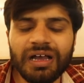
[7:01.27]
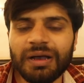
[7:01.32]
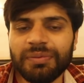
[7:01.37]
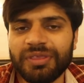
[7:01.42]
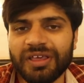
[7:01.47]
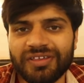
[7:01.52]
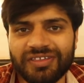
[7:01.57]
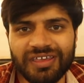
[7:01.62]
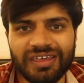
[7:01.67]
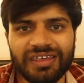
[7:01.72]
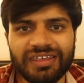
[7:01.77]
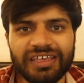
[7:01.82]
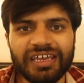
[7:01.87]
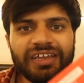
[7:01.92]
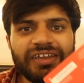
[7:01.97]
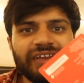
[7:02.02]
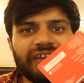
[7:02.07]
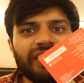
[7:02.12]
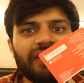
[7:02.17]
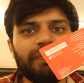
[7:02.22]
अब जैसे
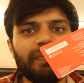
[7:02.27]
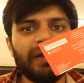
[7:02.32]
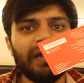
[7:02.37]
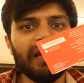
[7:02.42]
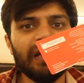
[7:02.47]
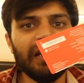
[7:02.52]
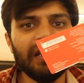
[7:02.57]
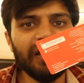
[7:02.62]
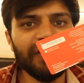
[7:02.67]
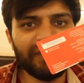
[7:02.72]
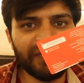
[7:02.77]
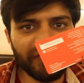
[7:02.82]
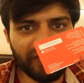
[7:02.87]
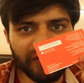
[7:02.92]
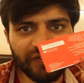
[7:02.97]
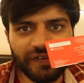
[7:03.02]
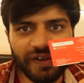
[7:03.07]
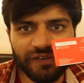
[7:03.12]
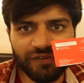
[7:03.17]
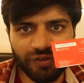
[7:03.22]
ये टिकट मैंने ले लिया
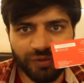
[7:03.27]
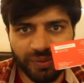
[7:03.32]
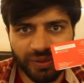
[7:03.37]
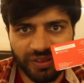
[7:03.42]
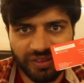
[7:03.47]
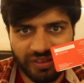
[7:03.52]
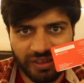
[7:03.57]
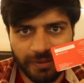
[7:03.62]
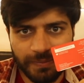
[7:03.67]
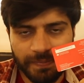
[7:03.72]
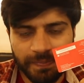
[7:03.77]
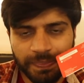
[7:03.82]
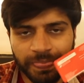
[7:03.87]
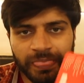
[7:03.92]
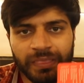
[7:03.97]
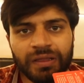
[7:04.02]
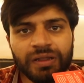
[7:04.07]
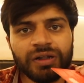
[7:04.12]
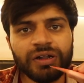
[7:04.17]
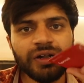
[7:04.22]
फिफ्टी फाइव रुपीज़
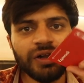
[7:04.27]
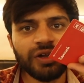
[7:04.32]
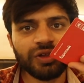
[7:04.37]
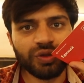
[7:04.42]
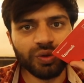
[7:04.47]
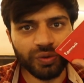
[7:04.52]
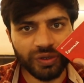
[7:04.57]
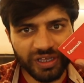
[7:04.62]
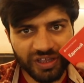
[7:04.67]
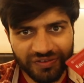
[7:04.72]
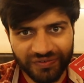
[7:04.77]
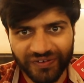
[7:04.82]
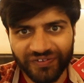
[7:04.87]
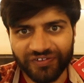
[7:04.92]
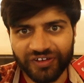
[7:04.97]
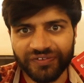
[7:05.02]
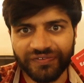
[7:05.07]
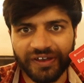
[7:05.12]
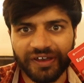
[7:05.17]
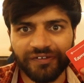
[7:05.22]
की तो इस
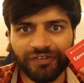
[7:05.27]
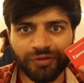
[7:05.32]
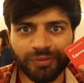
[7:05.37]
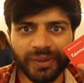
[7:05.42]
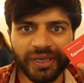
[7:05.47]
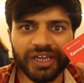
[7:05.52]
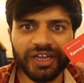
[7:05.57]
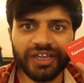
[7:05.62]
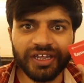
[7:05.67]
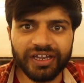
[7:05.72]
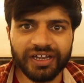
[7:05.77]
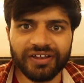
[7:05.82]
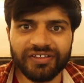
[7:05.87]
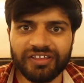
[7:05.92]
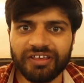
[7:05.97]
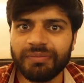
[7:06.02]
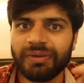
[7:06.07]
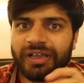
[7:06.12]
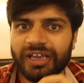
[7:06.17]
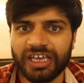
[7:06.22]
फिफ्टी फाइव रुपये की टिकट
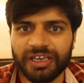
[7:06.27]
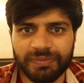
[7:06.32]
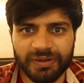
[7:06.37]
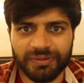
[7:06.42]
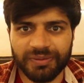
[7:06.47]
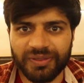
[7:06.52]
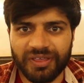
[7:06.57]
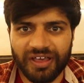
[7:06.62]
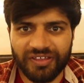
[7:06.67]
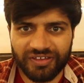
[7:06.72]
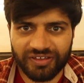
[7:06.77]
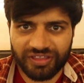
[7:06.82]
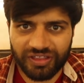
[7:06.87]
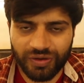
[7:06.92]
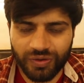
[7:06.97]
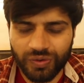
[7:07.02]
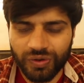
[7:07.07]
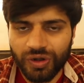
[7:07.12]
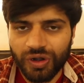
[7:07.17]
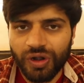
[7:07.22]
से मैं कहीं पर भी जा सकता
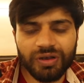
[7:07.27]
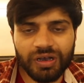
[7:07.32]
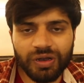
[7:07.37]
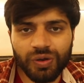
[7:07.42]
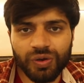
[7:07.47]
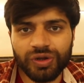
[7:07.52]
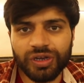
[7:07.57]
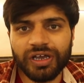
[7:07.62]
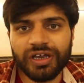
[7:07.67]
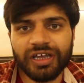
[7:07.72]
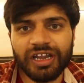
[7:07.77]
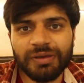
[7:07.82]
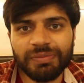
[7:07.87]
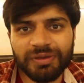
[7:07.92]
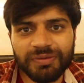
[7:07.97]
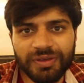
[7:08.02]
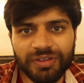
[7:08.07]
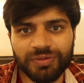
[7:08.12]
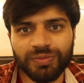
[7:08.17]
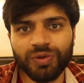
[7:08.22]
हूँ और अगर
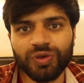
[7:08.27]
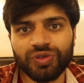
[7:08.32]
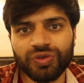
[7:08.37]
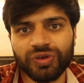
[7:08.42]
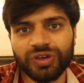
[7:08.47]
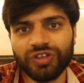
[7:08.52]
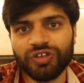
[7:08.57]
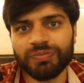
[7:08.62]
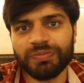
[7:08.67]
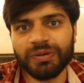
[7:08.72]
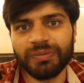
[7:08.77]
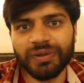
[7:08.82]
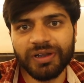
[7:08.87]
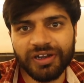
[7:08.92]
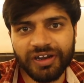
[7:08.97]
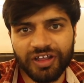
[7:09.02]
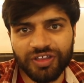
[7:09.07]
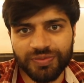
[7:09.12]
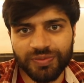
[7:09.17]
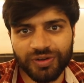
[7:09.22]
आपके पास मॉस्को के जो
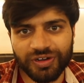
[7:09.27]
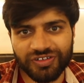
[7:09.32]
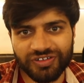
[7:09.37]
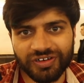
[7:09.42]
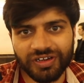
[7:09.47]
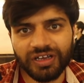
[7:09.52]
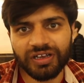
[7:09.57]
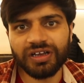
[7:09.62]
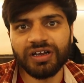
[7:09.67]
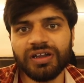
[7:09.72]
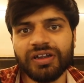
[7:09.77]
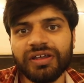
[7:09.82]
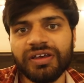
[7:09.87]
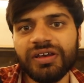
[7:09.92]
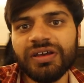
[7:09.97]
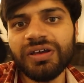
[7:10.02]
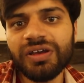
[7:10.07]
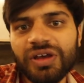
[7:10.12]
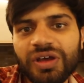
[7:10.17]
पब्लिक ट्रांसपोर्टेशन का कार्ड है